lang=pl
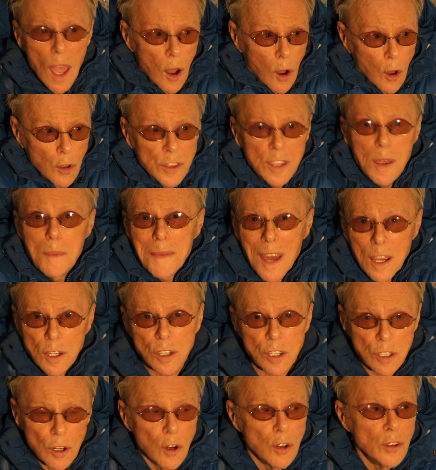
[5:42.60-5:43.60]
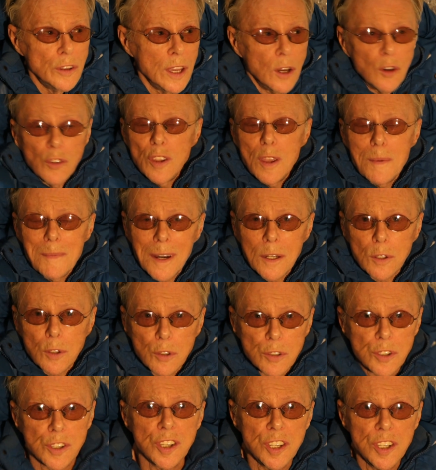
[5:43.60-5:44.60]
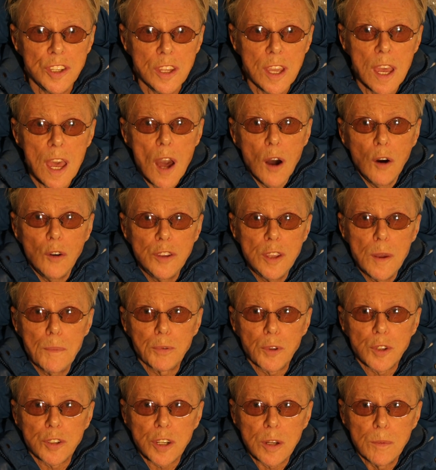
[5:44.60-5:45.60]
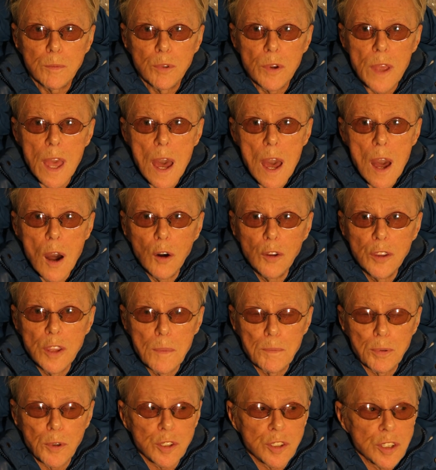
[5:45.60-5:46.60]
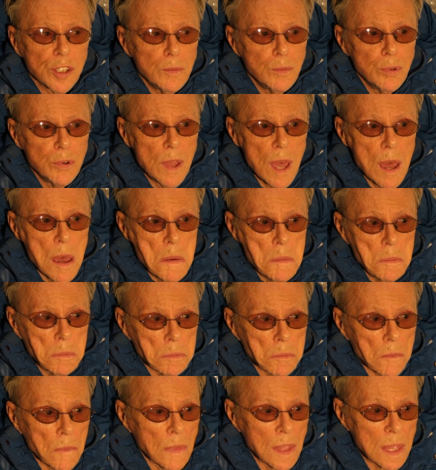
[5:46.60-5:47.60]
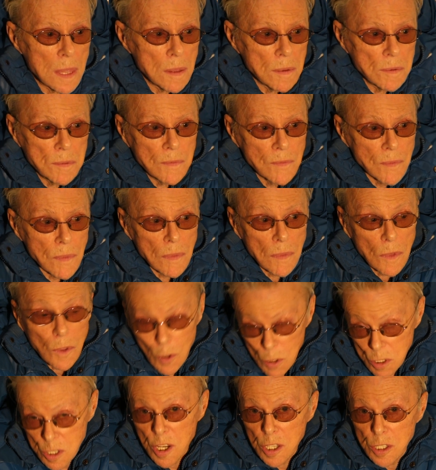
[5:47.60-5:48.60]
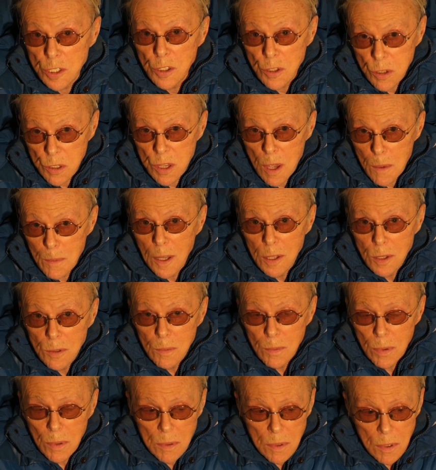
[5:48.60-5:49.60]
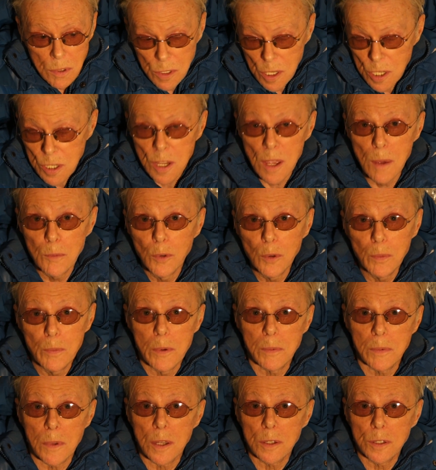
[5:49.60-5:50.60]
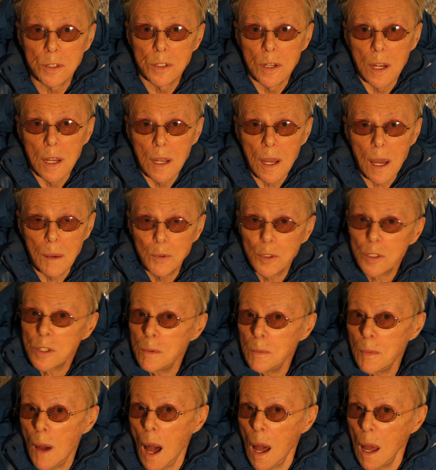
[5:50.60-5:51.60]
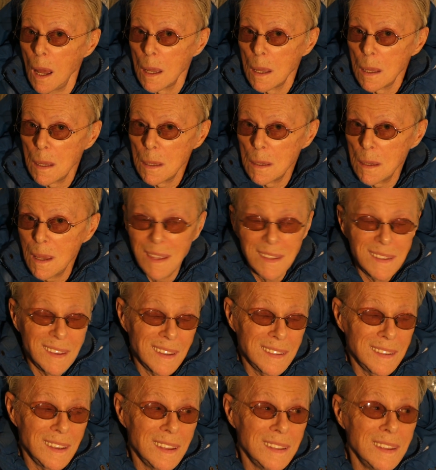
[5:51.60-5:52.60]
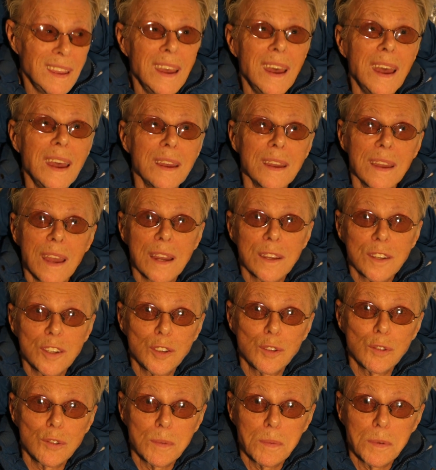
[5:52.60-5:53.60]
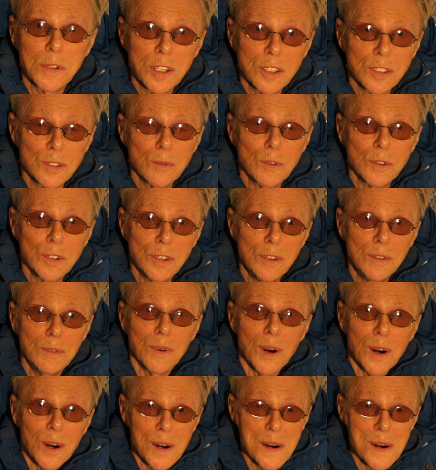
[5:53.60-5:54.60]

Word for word: on nie ma żony, on nie ma rodziny, on nie potrzebuje, on nie potrzebuje, mm, no dzieci to nie ma, no bo chociaż nie mógłby mieć, a może ma? Nie, nie, nie, jakieś już by się zgłosiło.